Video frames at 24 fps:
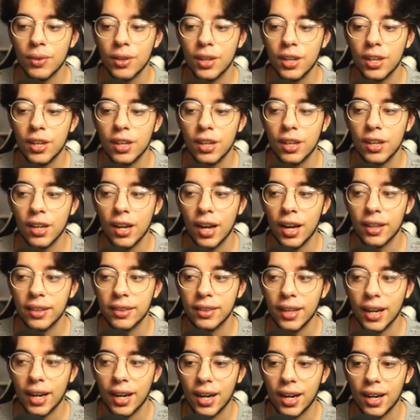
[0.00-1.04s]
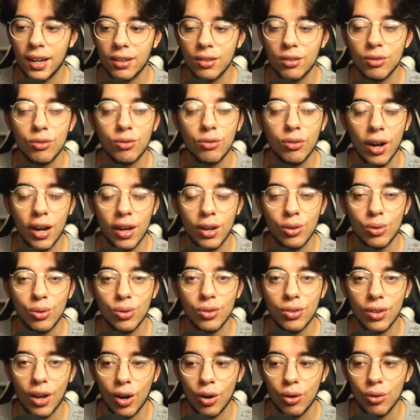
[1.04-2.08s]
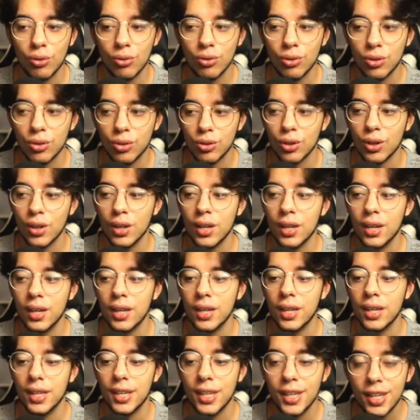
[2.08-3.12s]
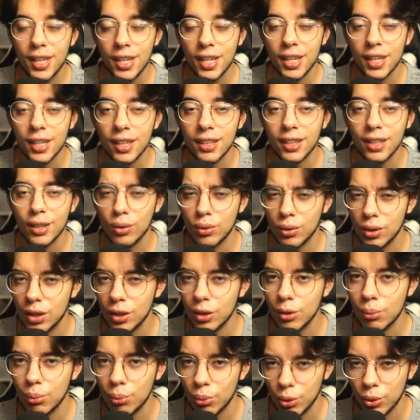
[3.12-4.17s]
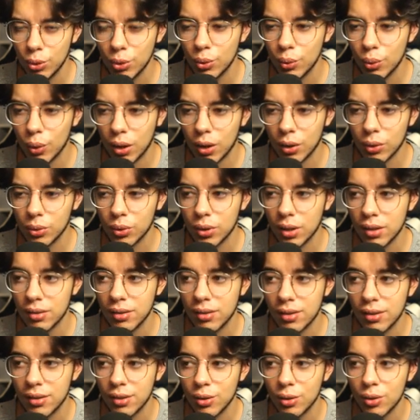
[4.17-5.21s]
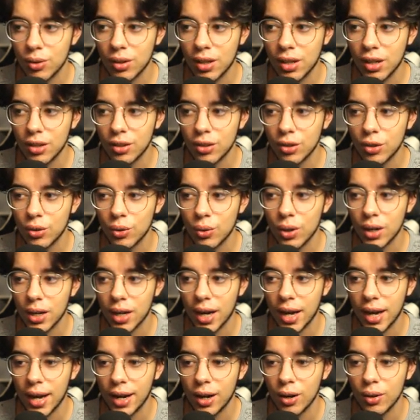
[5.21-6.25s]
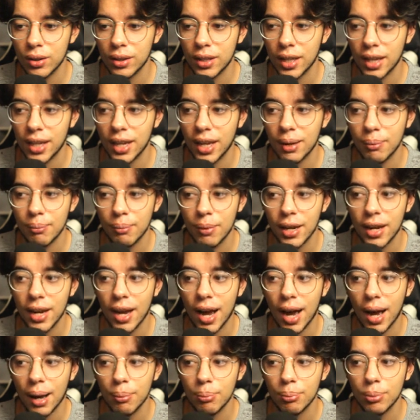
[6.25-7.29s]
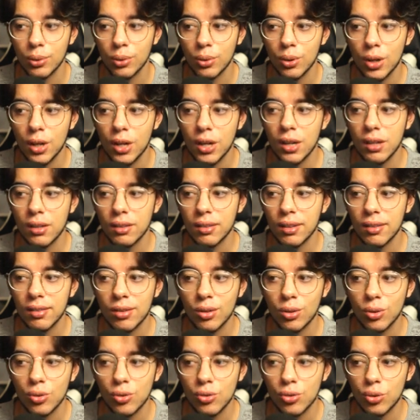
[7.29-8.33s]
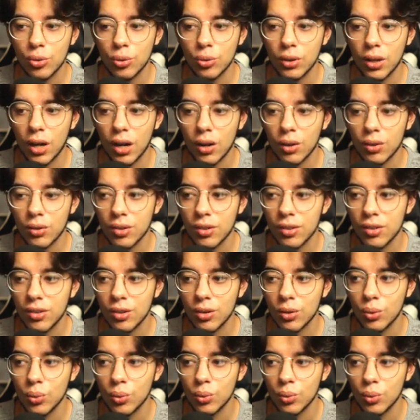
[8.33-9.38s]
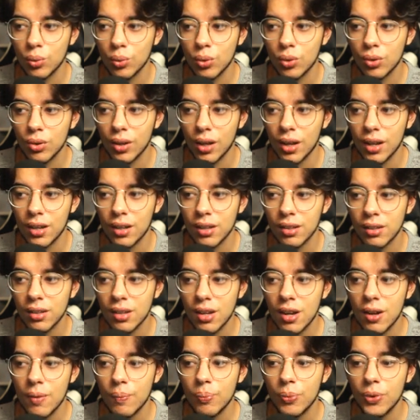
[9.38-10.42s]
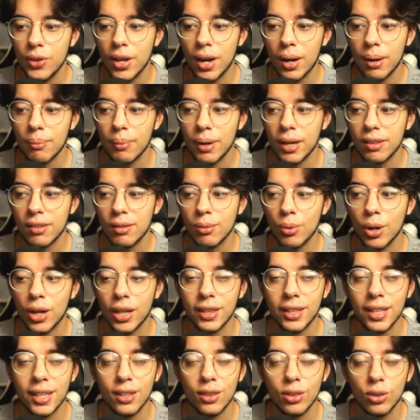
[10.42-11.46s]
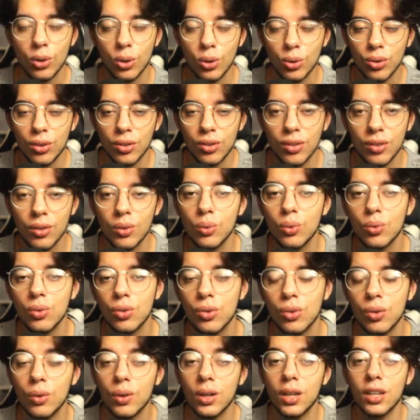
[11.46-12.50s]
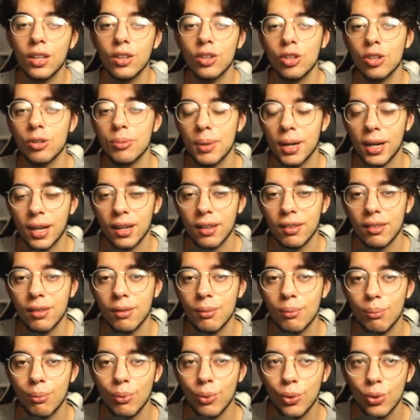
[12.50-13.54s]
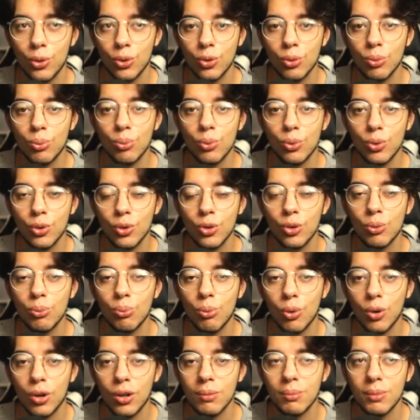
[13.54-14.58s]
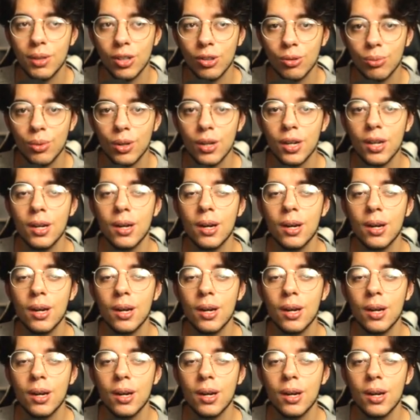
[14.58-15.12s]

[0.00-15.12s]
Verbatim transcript: que ataca vários alvos e tem um dano muito alto. E as skills, querendo ou não, recarregam até que bem rápido: 6 segundos de cooldown, 6 segundos, 6. E a mais demorada tem 12 segundos. Então, querendo ou não, é uma classe muito, muito boa mesmo